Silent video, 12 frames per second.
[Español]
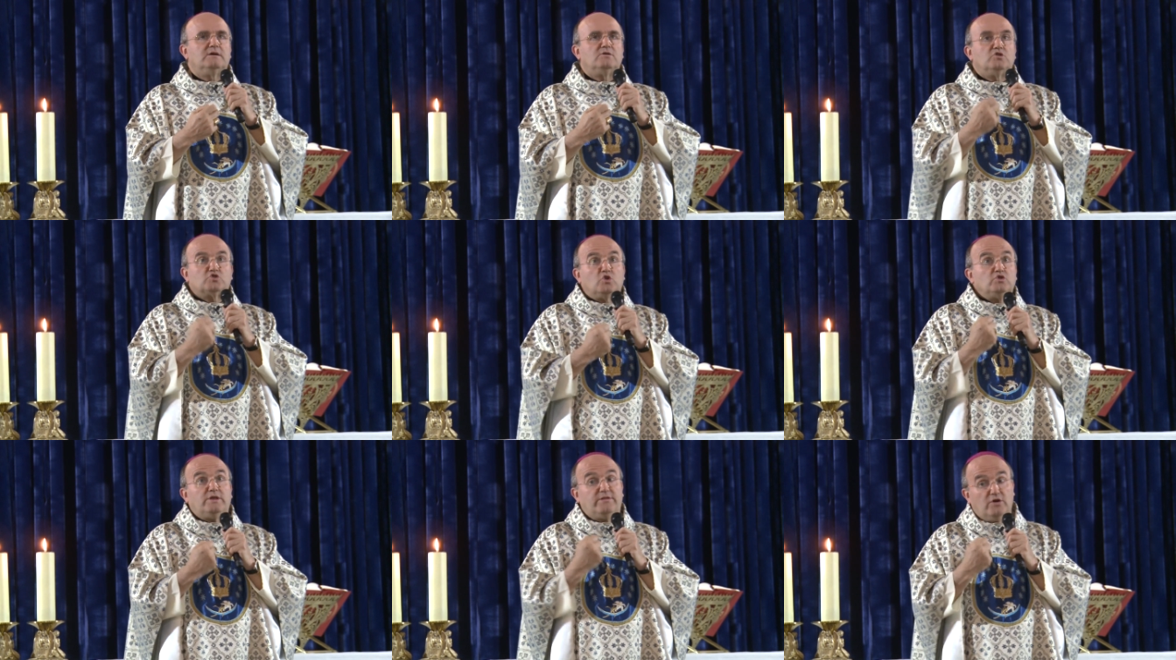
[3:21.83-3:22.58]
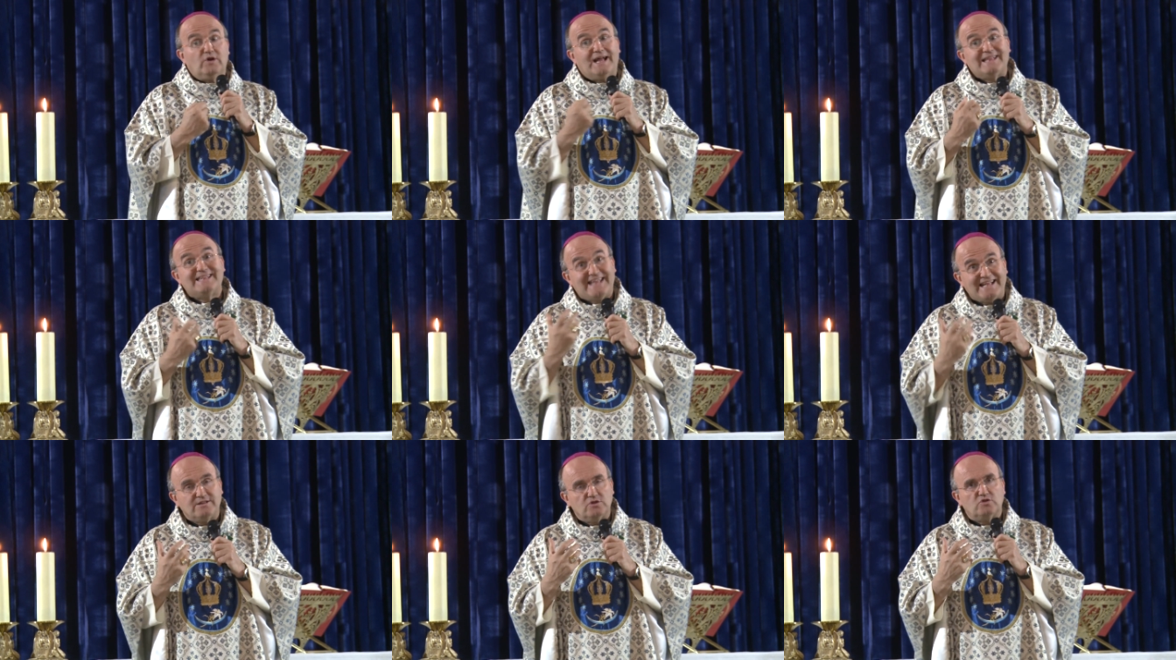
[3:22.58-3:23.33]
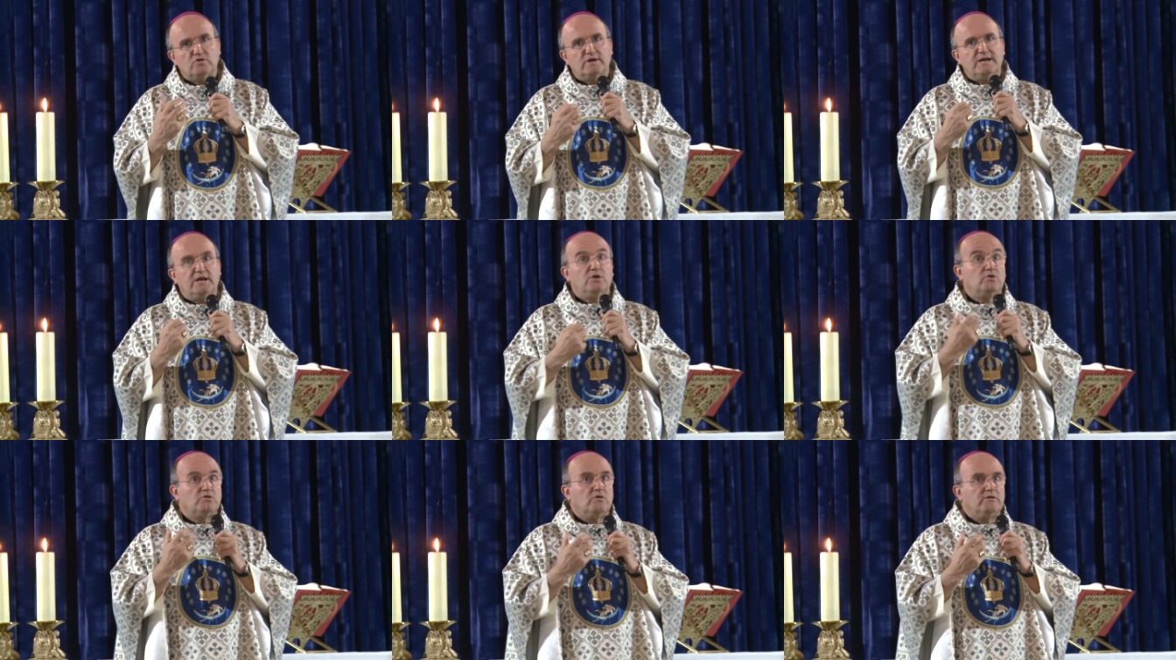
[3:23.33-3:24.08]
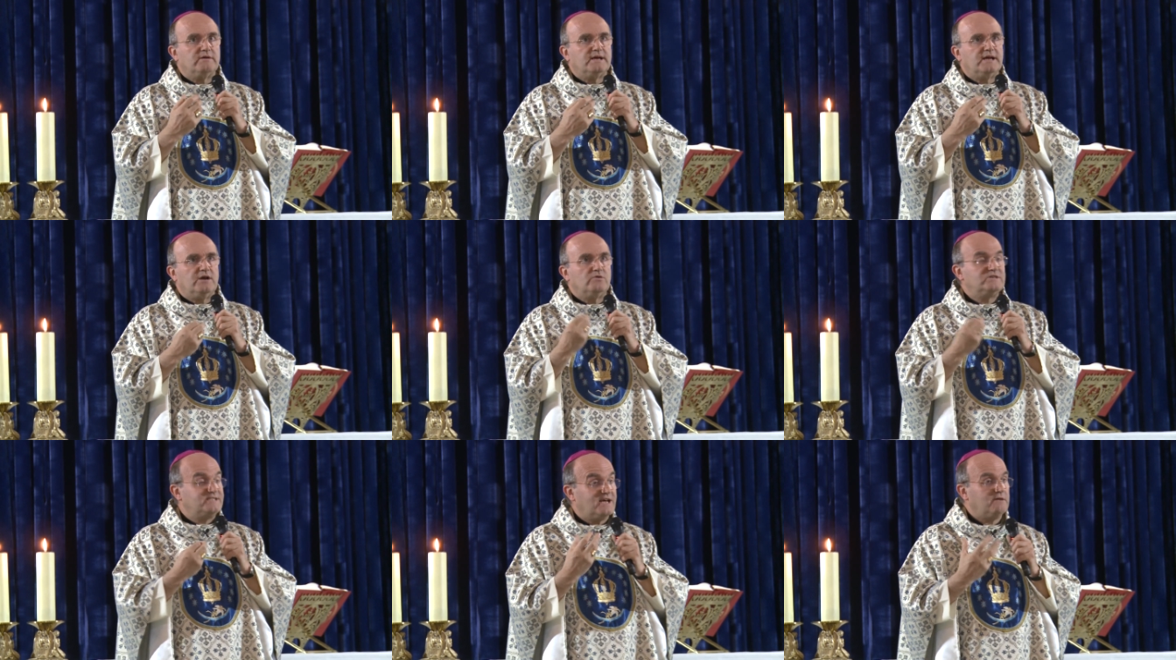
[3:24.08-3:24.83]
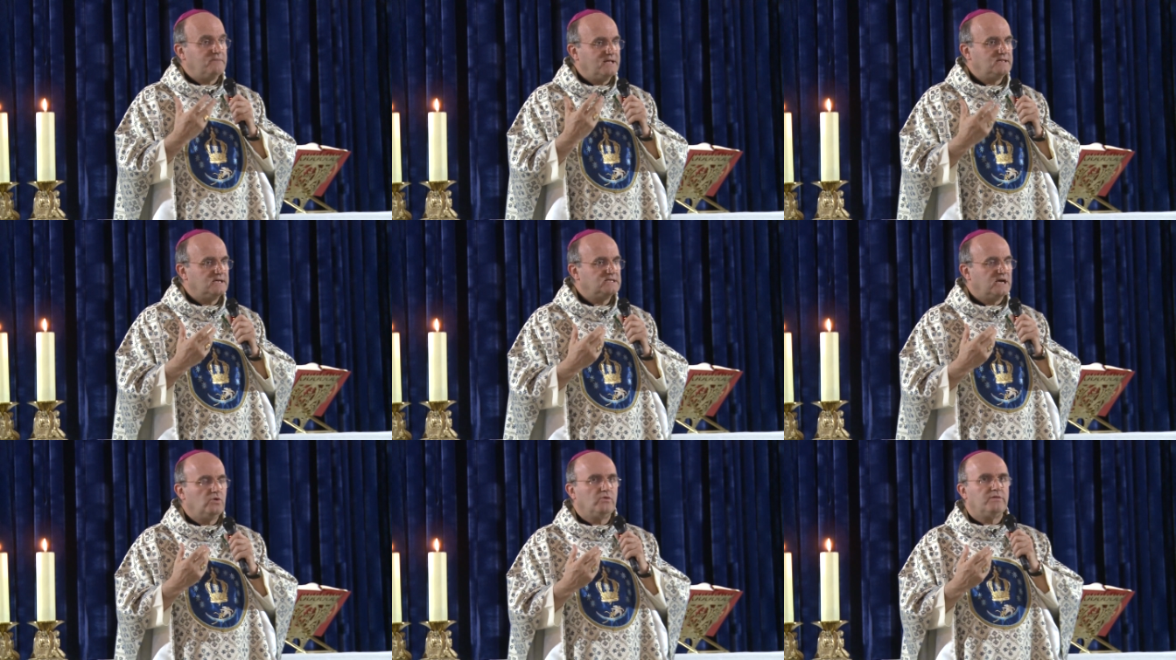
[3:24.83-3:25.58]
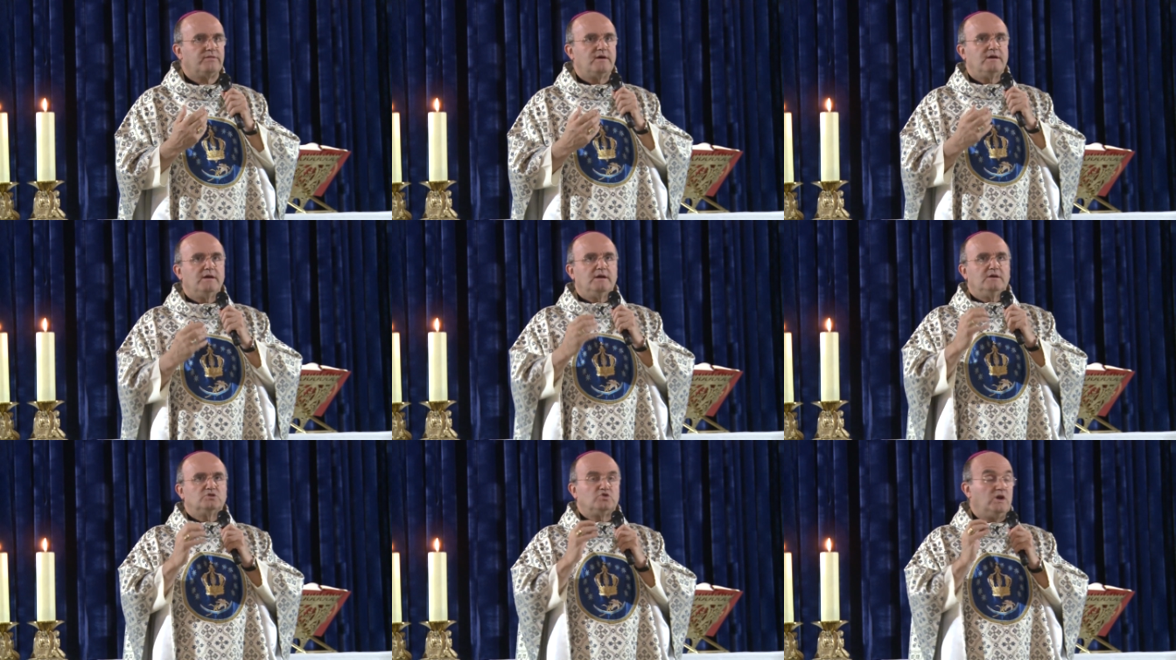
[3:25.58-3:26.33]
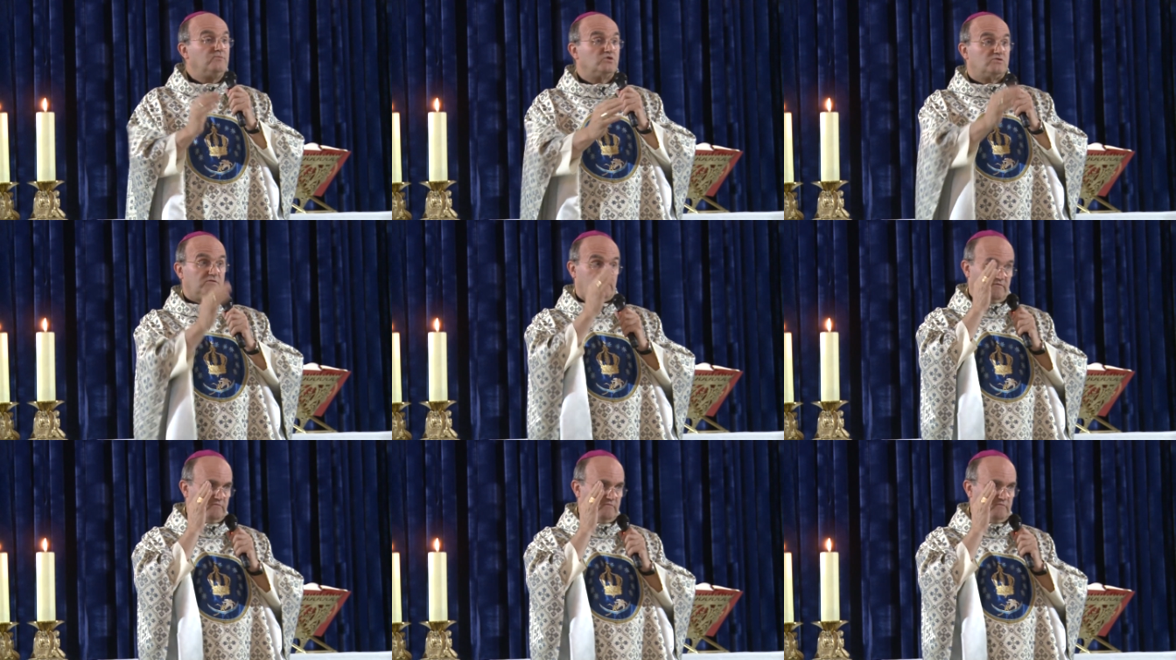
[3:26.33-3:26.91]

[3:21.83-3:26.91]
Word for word: nos condiciona tanto el no estar bien de salud, solemos